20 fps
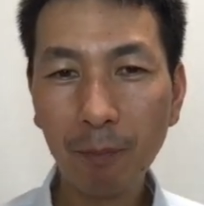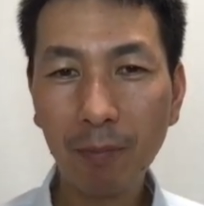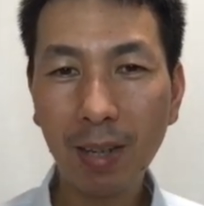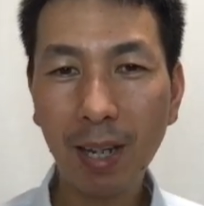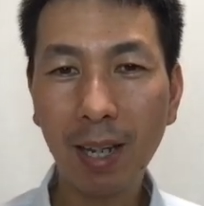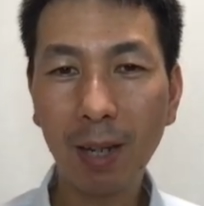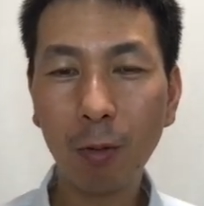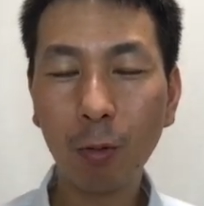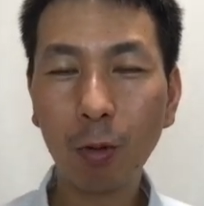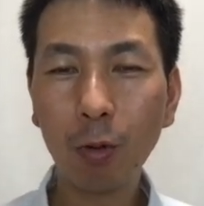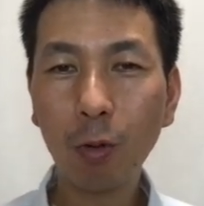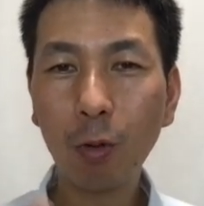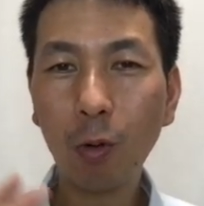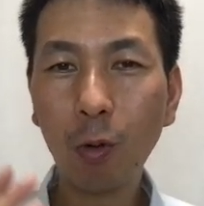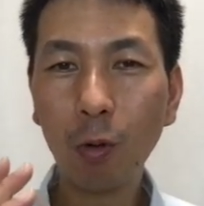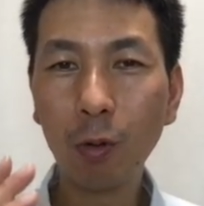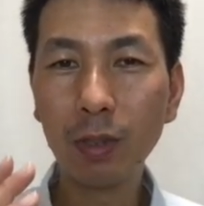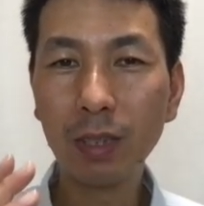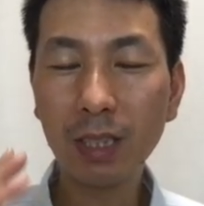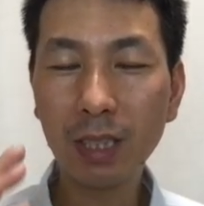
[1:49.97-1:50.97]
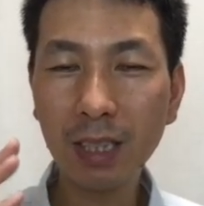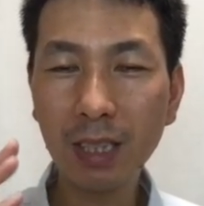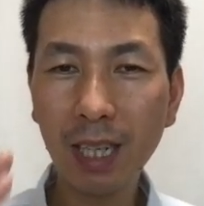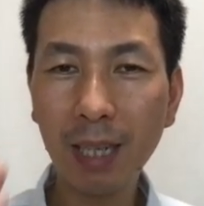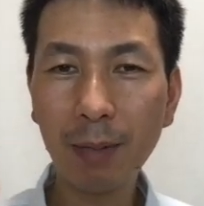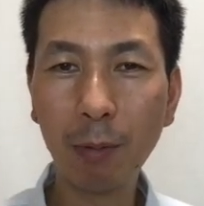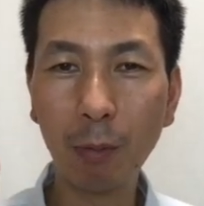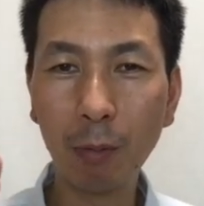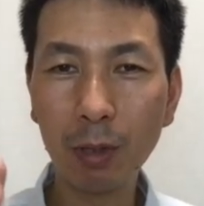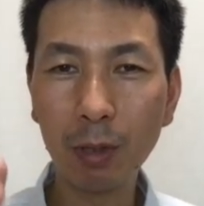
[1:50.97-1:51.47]
で、この本自
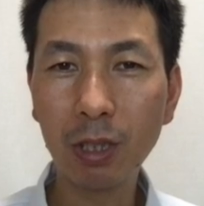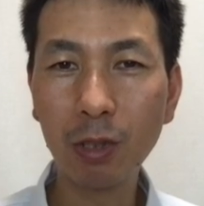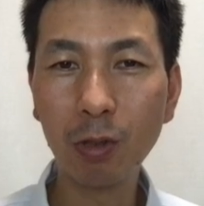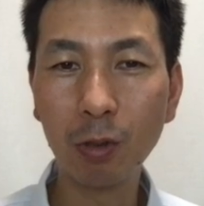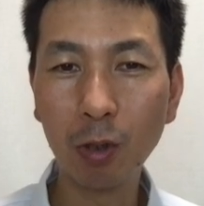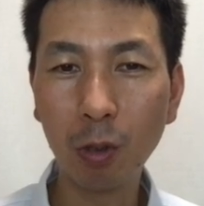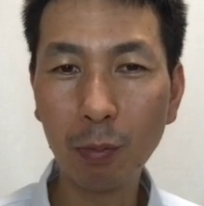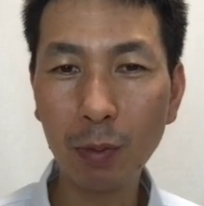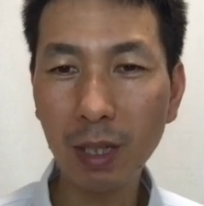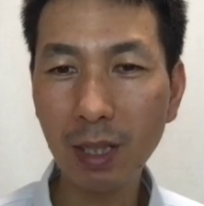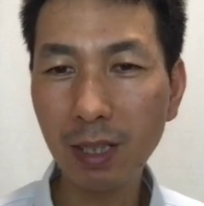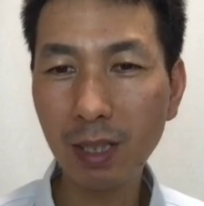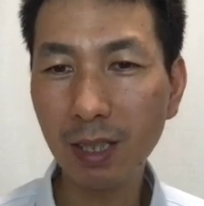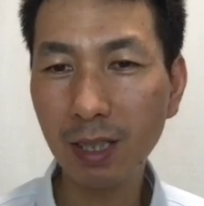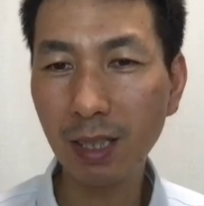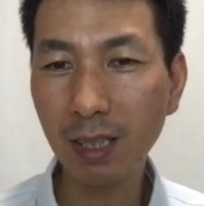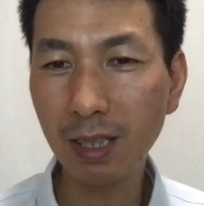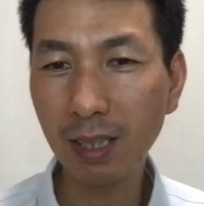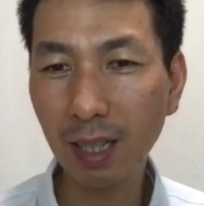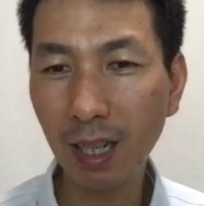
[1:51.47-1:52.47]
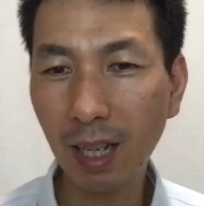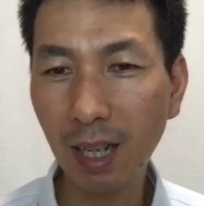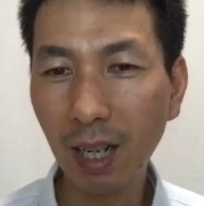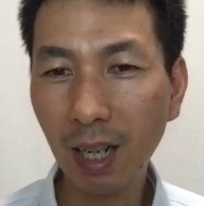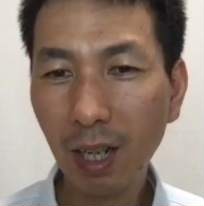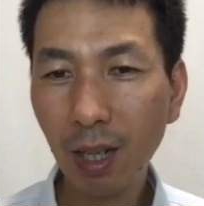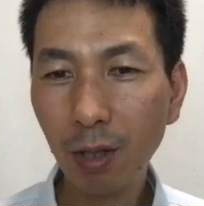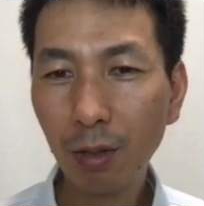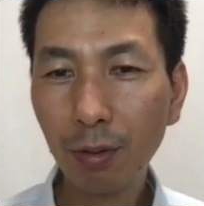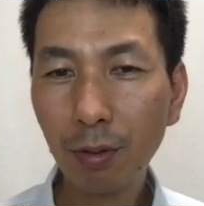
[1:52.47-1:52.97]
体ももちろん読みやすいんですが、
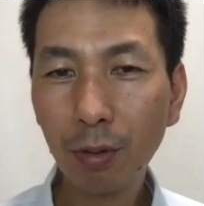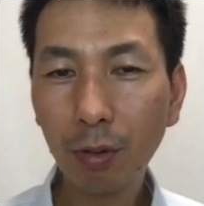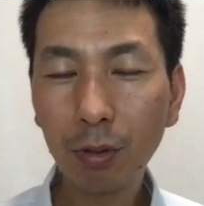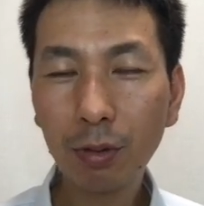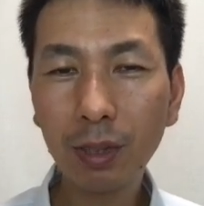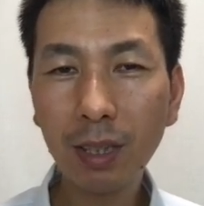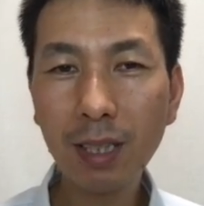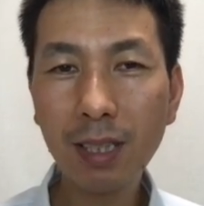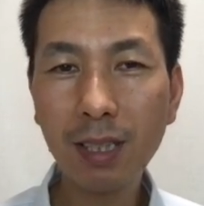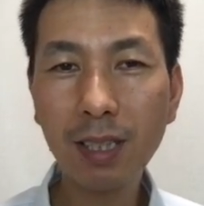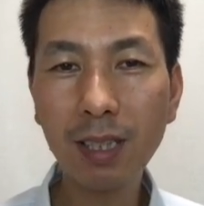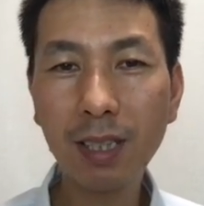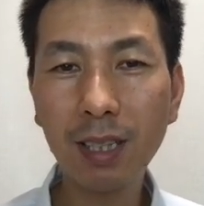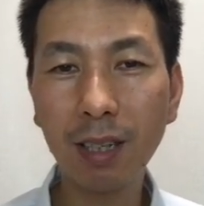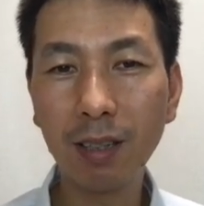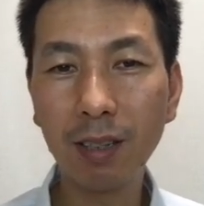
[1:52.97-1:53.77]
付録でついて